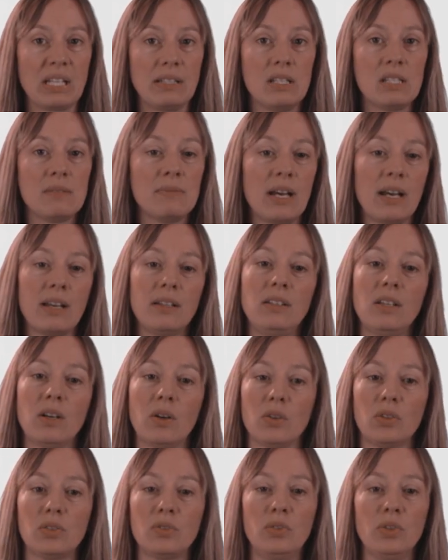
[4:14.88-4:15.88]
Das waren die
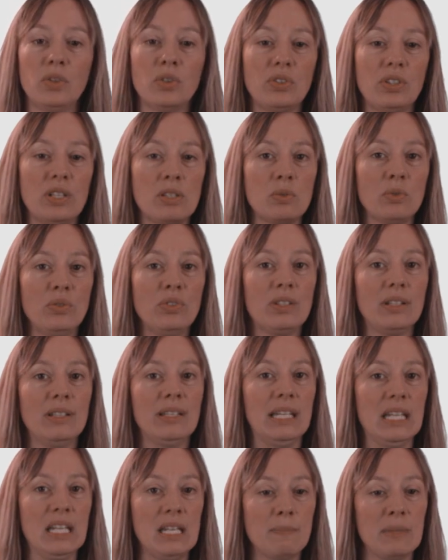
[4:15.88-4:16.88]
Ausführungen des
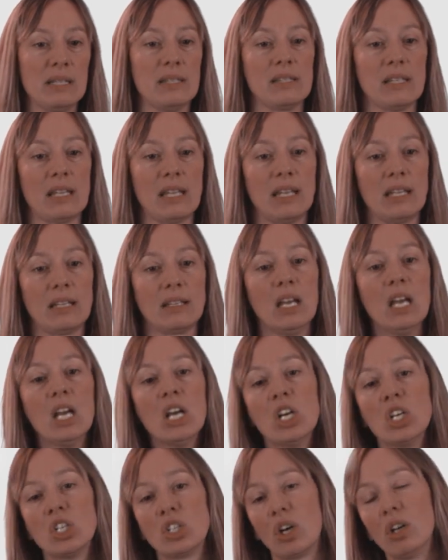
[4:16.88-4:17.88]
Unternehmensrechts.
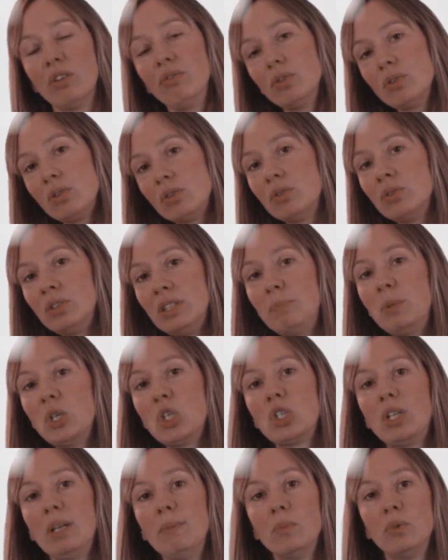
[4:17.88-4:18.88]
Schauen wir uns nun die
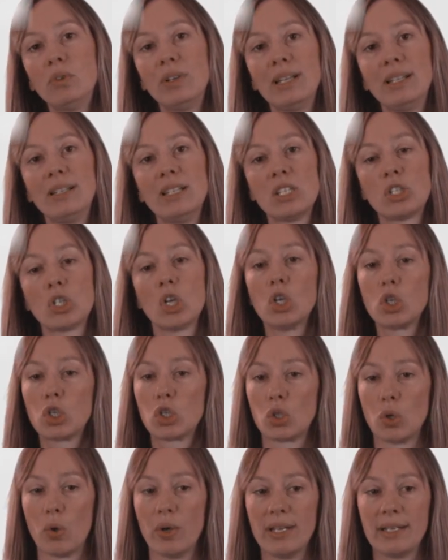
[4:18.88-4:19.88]
Bestimmungen des
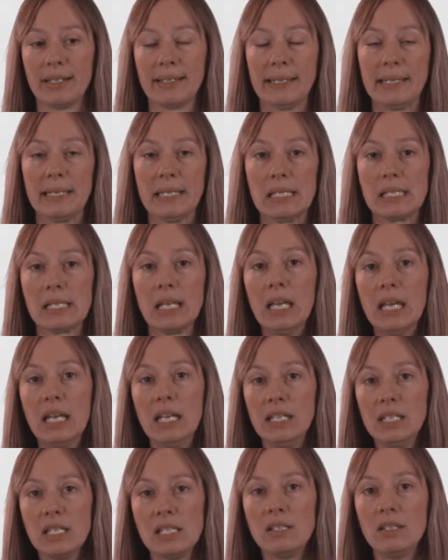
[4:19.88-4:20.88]
Steuerrechts.
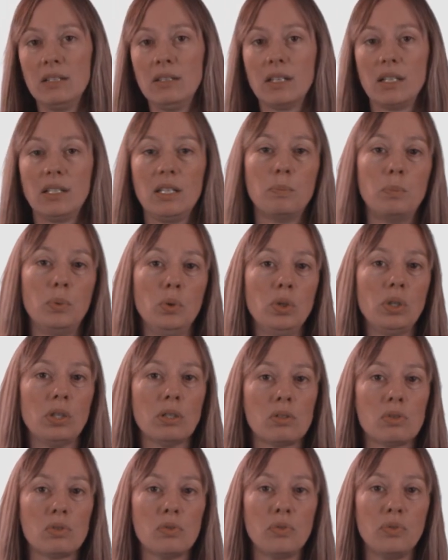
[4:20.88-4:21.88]
Hier sind ja die
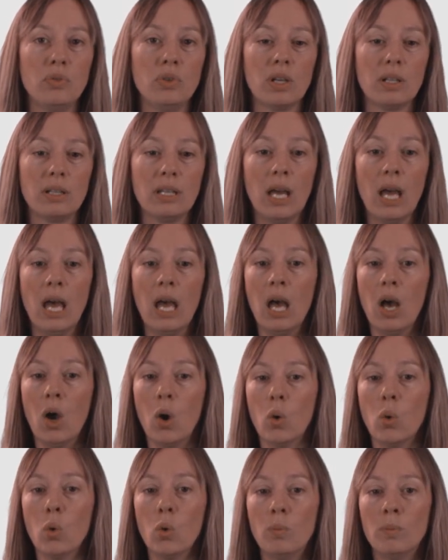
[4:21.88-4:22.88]
Bücher zu führen,
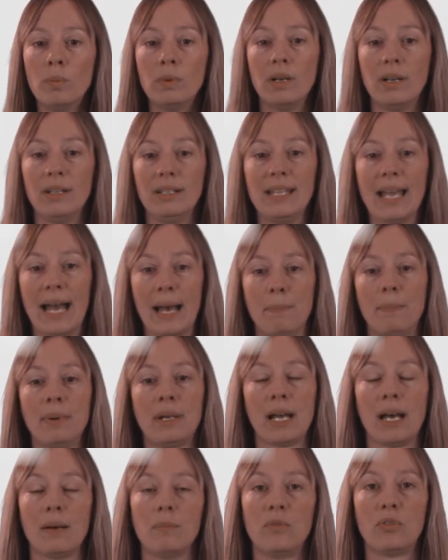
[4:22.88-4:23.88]
um die
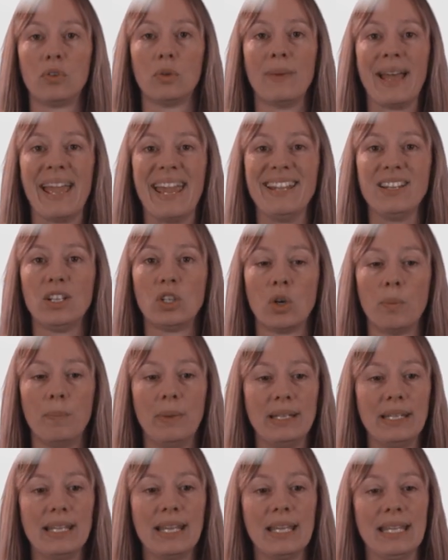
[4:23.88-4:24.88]
Abgaben vom
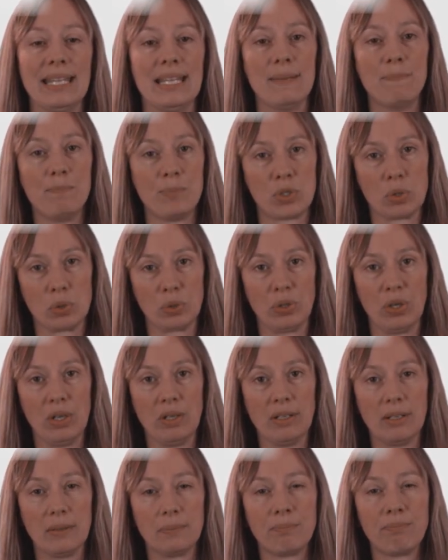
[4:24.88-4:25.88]
Einkommen erheben zu
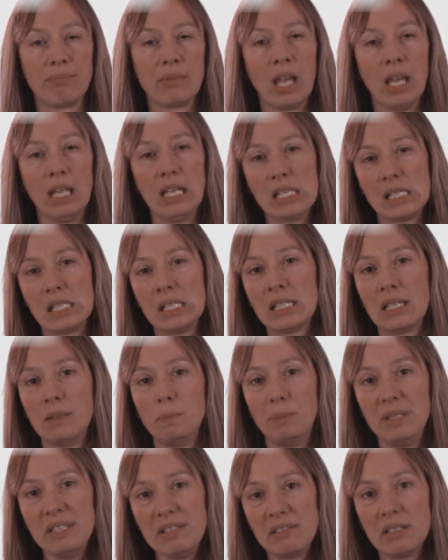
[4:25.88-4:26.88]
können. Hier ist es
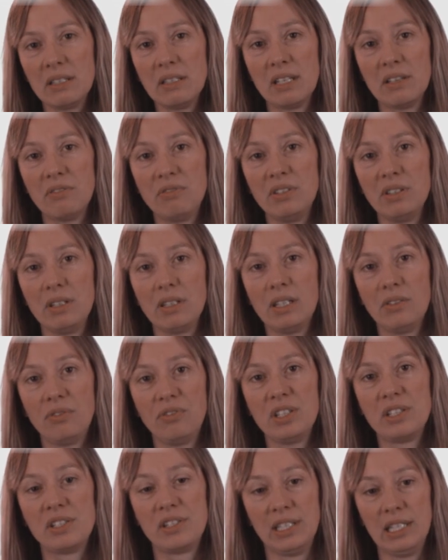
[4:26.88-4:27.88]
ein bisschen
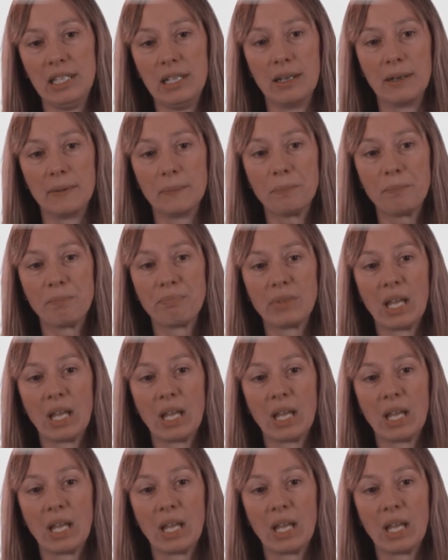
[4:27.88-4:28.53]
diffiziler.